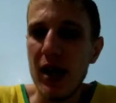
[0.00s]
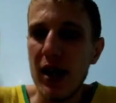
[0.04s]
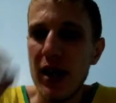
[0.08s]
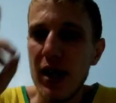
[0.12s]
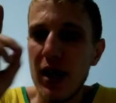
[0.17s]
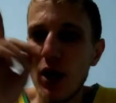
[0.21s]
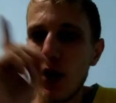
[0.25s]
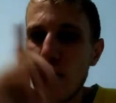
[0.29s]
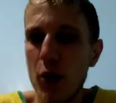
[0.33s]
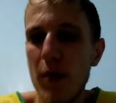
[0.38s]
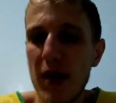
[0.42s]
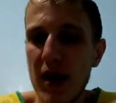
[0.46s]

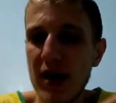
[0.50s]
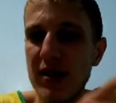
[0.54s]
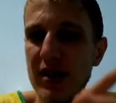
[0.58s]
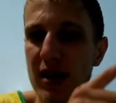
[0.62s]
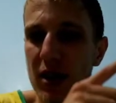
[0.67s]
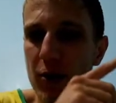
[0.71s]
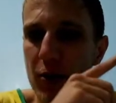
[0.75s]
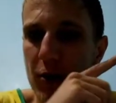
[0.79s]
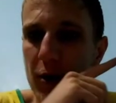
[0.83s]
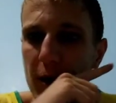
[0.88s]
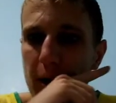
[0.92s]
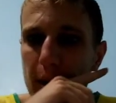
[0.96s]
E comece
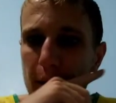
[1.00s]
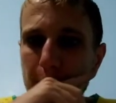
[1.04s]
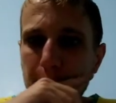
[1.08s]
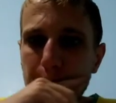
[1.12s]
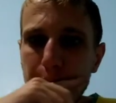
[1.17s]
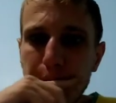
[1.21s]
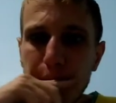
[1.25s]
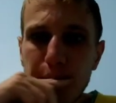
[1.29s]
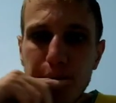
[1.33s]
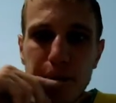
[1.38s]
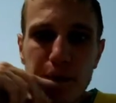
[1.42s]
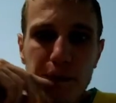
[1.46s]
agora
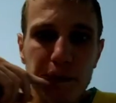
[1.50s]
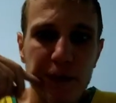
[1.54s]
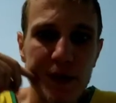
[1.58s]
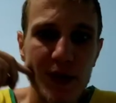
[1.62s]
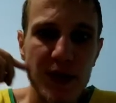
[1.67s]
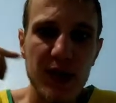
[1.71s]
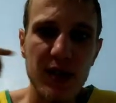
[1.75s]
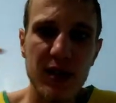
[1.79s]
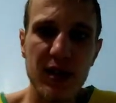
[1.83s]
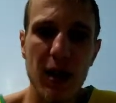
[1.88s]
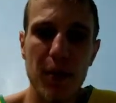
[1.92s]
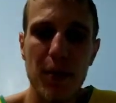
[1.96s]

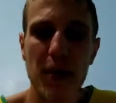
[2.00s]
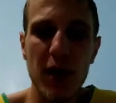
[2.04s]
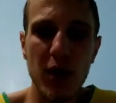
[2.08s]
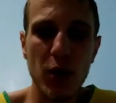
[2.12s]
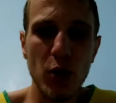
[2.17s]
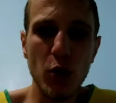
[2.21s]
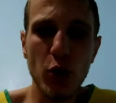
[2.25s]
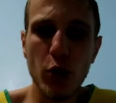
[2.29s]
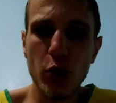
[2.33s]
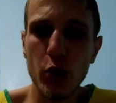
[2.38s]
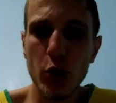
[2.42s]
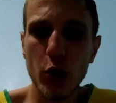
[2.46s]

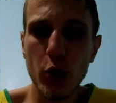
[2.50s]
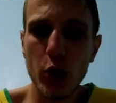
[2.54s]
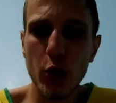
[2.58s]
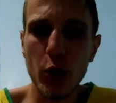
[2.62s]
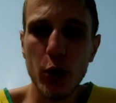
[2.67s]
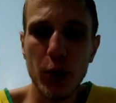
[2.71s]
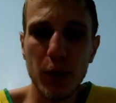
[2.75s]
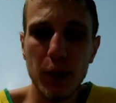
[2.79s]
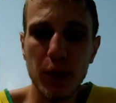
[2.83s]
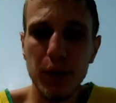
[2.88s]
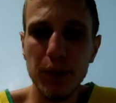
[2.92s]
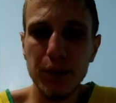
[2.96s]
sabendo
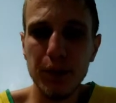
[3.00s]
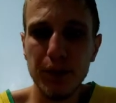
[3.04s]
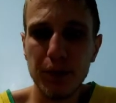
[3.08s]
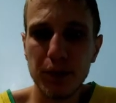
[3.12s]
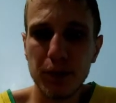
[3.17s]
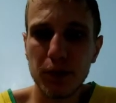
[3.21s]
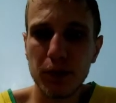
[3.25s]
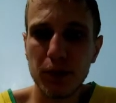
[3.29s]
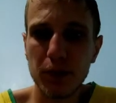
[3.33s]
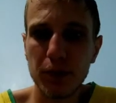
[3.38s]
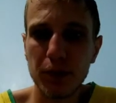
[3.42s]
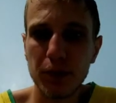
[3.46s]
tudo.
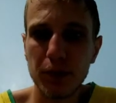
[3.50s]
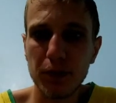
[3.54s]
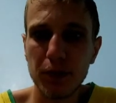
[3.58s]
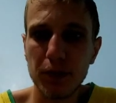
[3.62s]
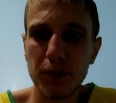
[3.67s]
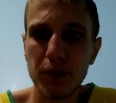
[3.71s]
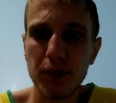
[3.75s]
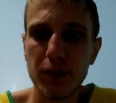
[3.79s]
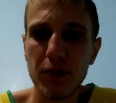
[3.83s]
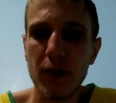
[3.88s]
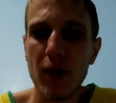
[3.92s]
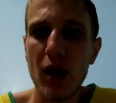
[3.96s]

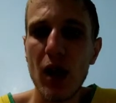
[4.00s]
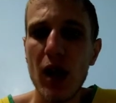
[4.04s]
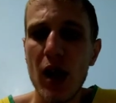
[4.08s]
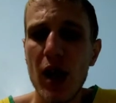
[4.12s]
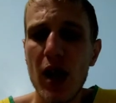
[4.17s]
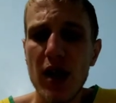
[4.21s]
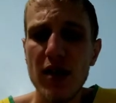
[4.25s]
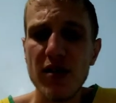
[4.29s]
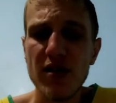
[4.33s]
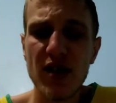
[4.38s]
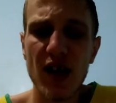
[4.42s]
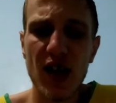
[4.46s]

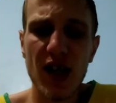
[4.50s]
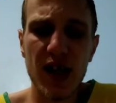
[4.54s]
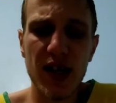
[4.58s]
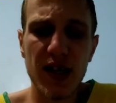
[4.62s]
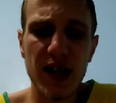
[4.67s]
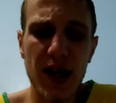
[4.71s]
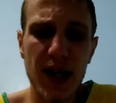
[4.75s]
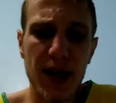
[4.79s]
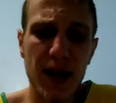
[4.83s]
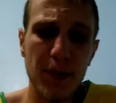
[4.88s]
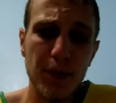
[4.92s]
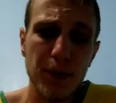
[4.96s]
Isso aí,
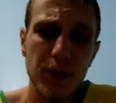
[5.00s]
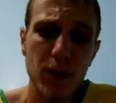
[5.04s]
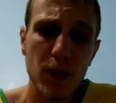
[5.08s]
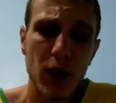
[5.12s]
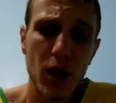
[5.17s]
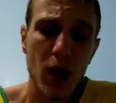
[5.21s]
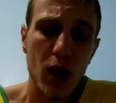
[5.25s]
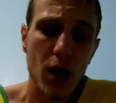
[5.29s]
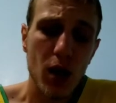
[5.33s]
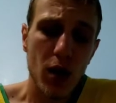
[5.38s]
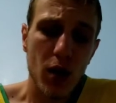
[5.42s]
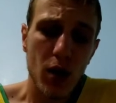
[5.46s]
galera.
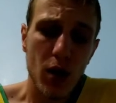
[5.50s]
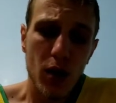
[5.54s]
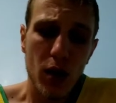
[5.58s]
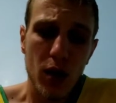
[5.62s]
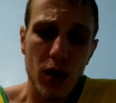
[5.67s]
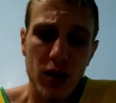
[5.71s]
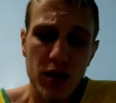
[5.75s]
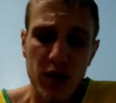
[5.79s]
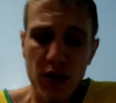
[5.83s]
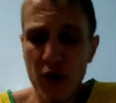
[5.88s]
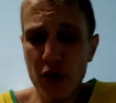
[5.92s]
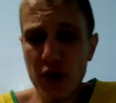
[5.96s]

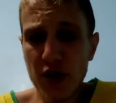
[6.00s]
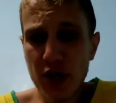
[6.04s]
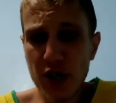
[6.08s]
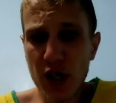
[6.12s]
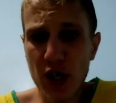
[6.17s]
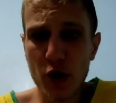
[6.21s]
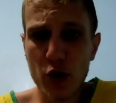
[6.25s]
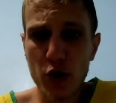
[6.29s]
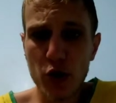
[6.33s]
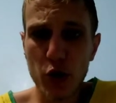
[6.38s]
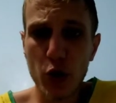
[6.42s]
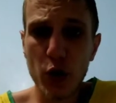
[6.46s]
Se você já
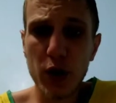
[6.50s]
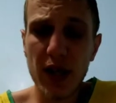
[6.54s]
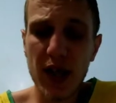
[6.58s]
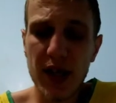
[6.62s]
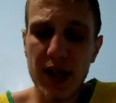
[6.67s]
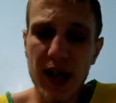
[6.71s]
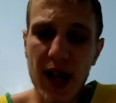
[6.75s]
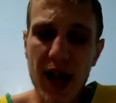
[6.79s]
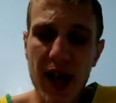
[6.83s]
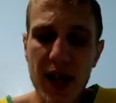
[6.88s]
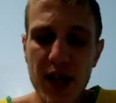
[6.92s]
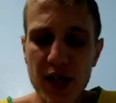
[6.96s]
gostou da
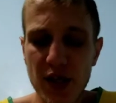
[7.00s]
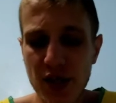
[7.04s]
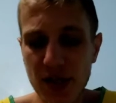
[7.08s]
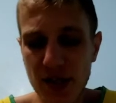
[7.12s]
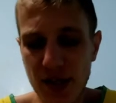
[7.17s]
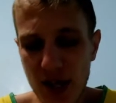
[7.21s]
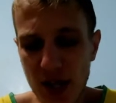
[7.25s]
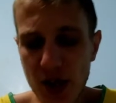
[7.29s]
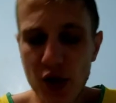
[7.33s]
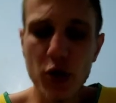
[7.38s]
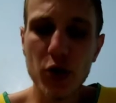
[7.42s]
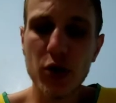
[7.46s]
ideia, já
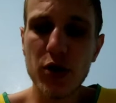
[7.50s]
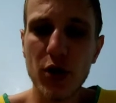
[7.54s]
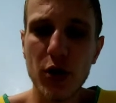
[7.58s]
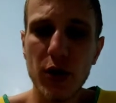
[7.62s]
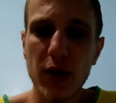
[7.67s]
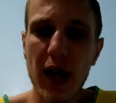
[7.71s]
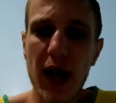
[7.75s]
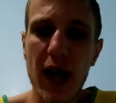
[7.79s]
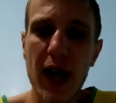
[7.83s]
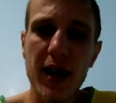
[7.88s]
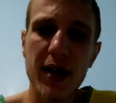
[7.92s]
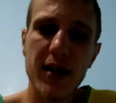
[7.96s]
deixa o seu
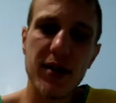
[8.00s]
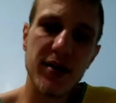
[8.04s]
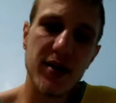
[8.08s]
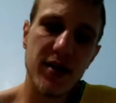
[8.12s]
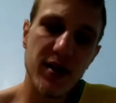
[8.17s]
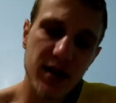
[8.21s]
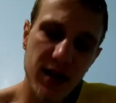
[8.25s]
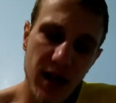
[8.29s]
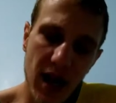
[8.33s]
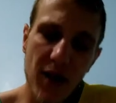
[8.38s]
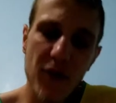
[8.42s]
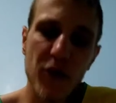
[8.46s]
like, se
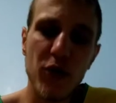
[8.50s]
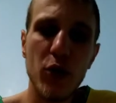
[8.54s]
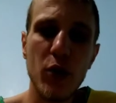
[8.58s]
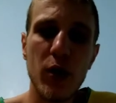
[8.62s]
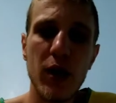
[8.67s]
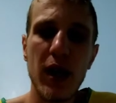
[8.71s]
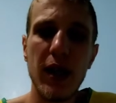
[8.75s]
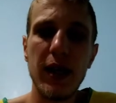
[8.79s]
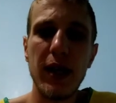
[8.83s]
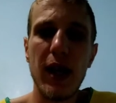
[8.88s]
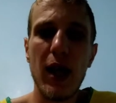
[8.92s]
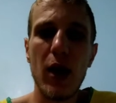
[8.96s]
inscreve no
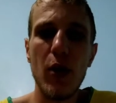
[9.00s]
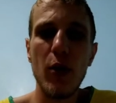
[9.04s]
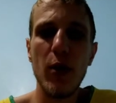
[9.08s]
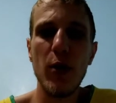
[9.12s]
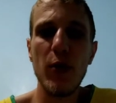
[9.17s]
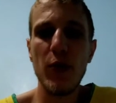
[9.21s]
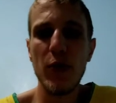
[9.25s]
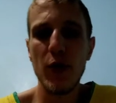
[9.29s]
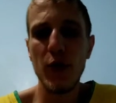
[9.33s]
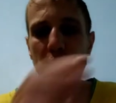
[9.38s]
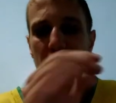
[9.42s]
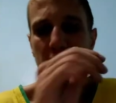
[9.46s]
canal e
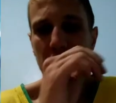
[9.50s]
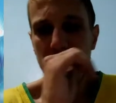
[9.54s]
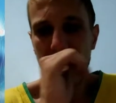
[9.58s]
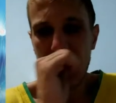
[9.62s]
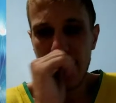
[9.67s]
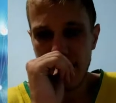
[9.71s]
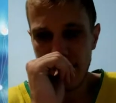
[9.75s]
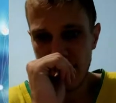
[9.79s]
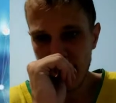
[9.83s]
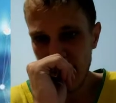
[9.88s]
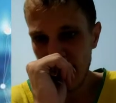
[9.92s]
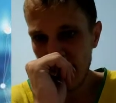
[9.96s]

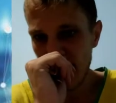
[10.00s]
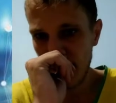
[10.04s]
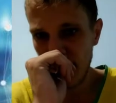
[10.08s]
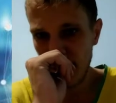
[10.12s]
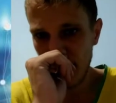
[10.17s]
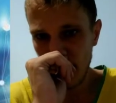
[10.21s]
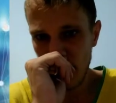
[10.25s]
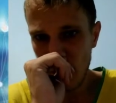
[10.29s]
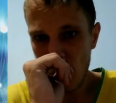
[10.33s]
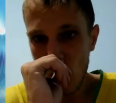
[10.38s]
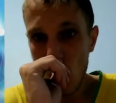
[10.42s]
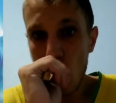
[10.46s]
fortalece aí.
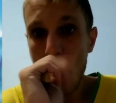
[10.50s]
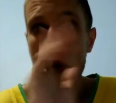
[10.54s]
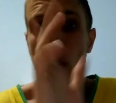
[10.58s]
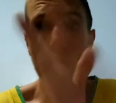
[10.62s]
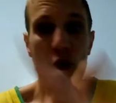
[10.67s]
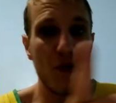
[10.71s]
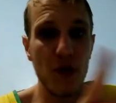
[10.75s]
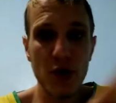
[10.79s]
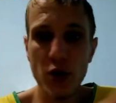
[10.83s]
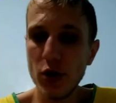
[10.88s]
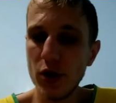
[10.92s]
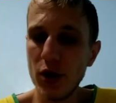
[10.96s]
O
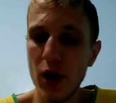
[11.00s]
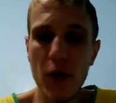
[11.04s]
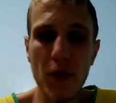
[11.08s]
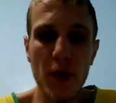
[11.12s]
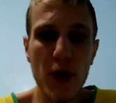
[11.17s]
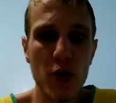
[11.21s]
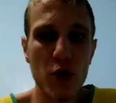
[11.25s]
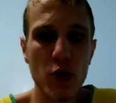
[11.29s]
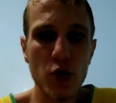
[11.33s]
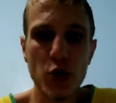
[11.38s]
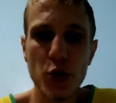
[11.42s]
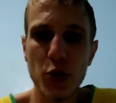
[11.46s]
vídeo não
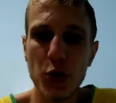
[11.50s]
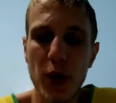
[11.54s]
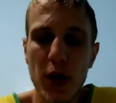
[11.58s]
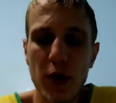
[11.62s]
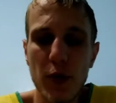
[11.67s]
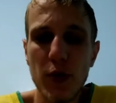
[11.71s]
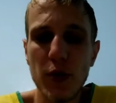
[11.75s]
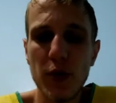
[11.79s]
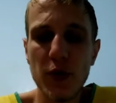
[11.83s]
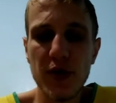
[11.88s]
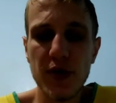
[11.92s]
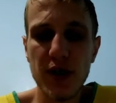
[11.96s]
vai continuar
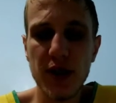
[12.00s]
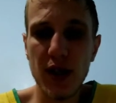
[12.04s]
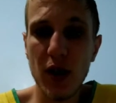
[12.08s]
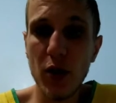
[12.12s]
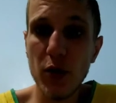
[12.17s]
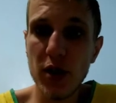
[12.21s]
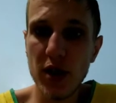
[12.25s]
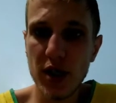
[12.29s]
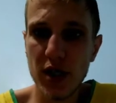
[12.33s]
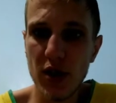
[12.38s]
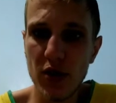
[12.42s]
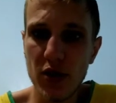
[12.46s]
enquanto você não
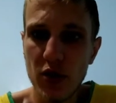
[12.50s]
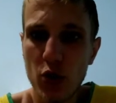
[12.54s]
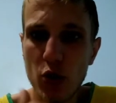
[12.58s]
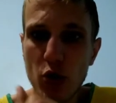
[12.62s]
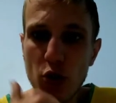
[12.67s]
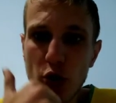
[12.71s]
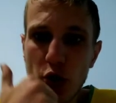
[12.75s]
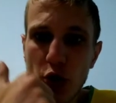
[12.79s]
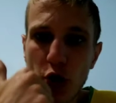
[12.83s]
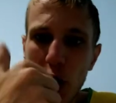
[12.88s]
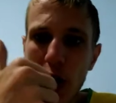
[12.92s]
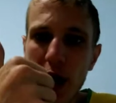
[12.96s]
deixar o seu
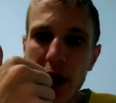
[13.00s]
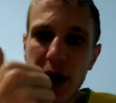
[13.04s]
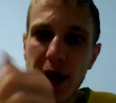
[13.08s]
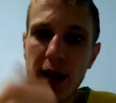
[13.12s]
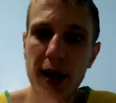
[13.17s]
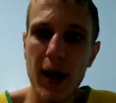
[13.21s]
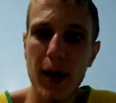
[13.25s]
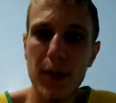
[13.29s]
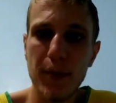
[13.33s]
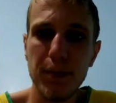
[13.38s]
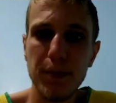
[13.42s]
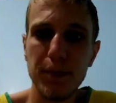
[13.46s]

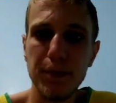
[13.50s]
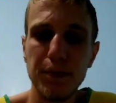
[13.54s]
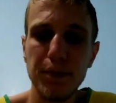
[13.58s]
joinha.